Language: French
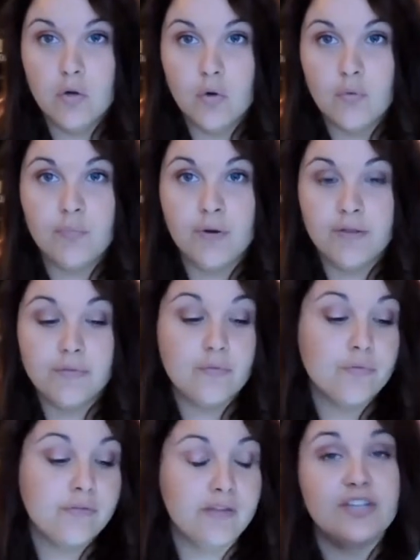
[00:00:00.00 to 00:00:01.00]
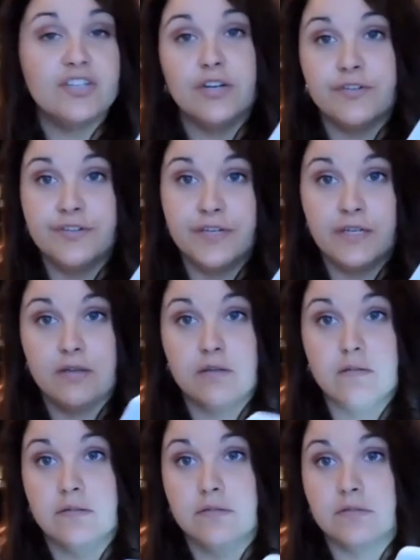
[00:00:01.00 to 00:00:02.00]
au point de télécharger,
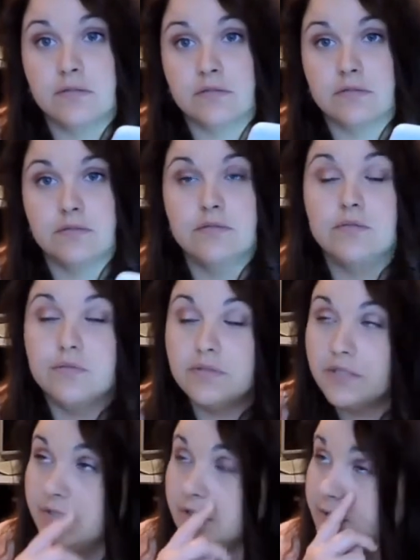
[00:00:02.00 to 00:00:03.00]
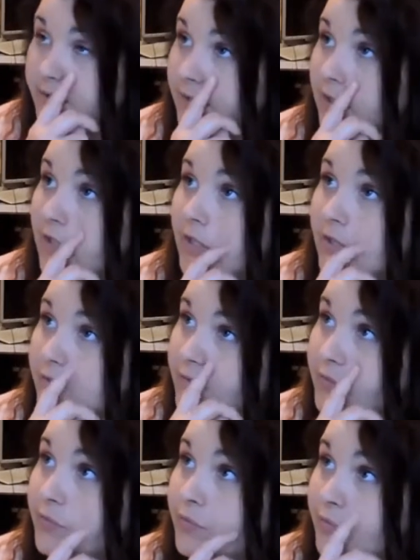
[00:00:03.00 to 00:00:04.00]
euh, de télécharger,
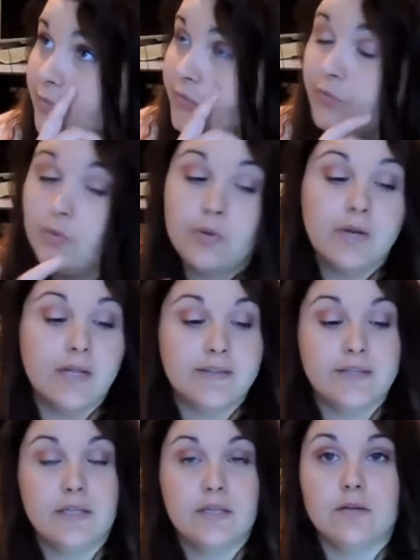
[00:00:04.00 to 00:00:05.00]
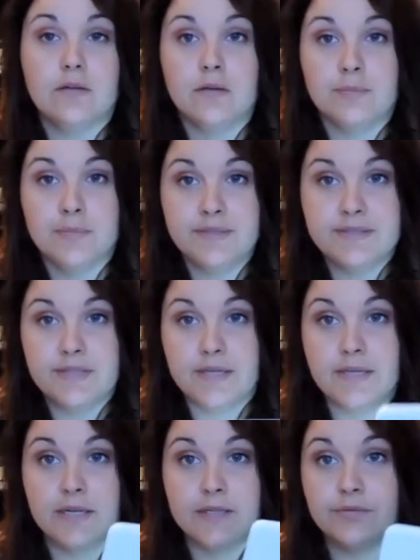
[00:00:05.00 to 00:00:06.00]
de, regarder mes
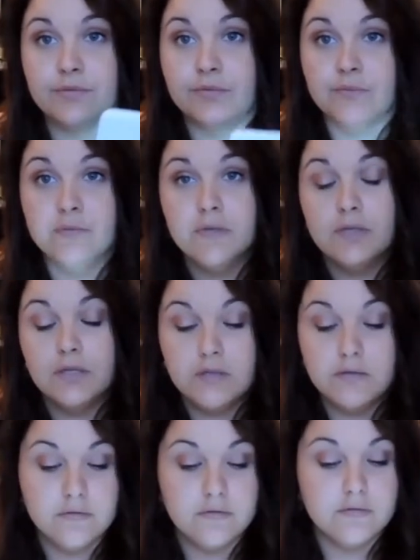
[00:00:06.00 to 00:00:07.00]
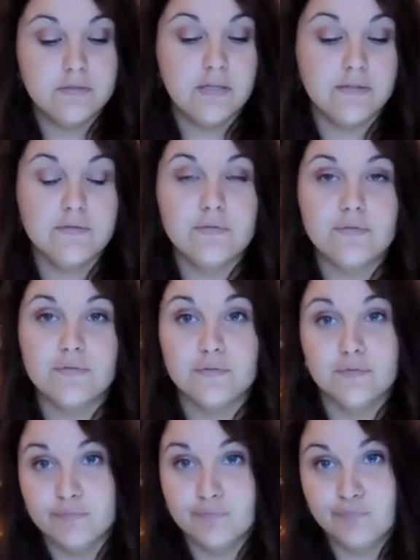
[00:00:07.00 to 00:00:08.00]
séries là-dessus quand,
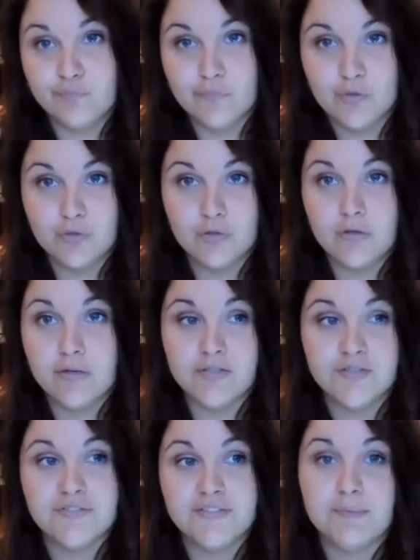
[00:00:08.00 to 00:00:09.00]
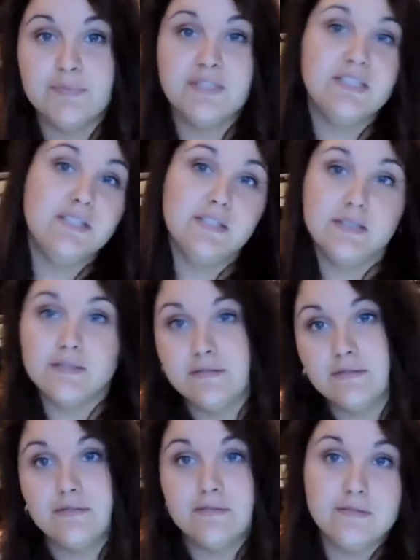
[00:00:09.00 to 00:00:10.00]
genre quand je fais des petits
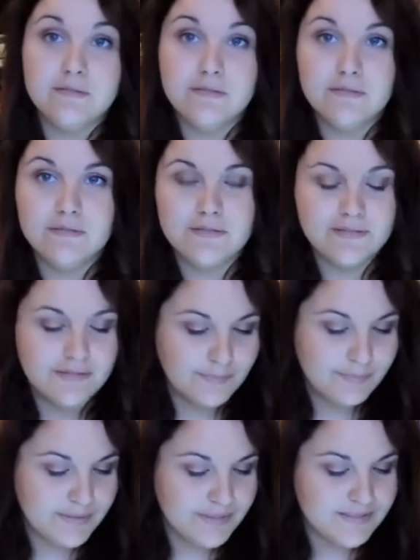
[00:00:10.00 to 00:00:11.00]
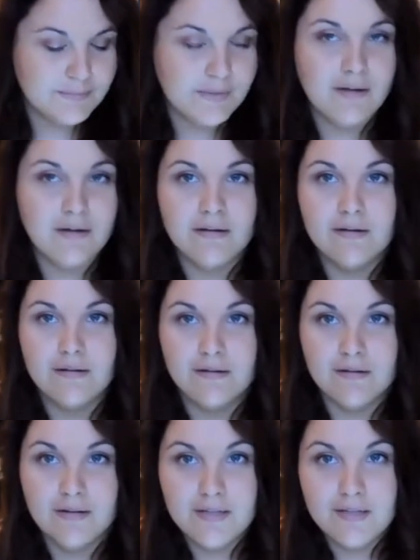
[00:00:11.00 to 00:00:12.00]

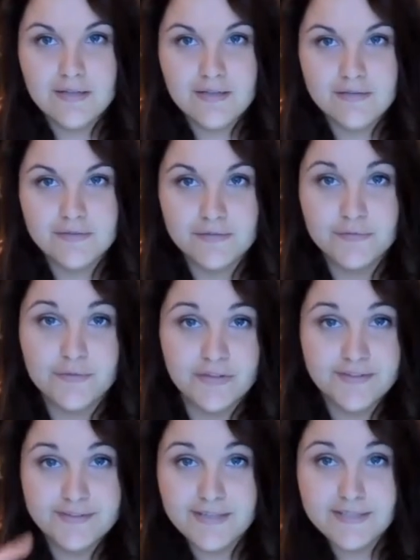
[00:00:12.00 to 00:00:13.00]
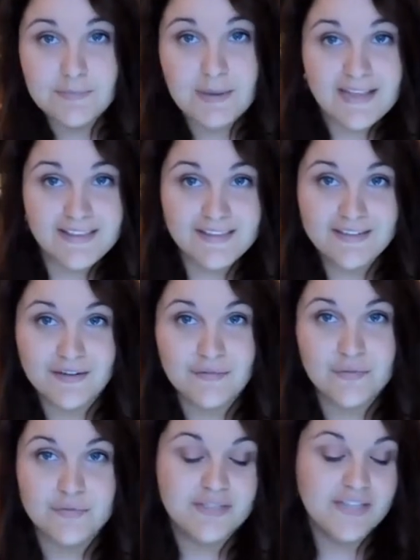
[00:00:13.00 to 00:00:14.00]
déplacements France-Espagne, la
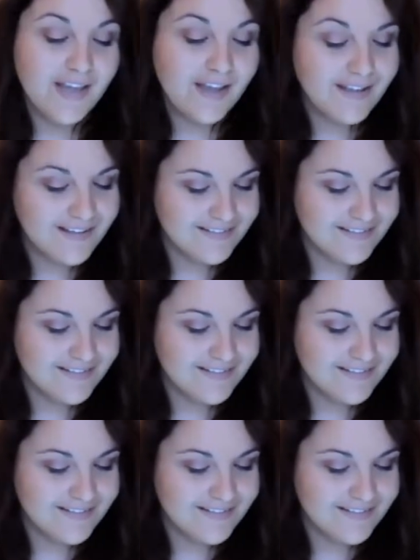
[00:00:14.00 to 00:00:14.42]
frontière.